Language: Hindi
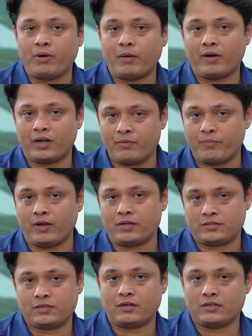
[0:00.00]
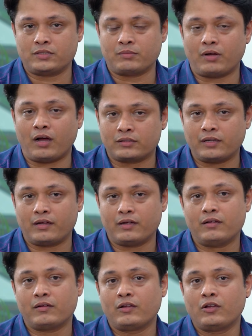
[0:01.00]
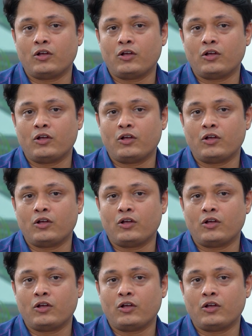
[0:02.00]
जॉब हमारे पास जब आता है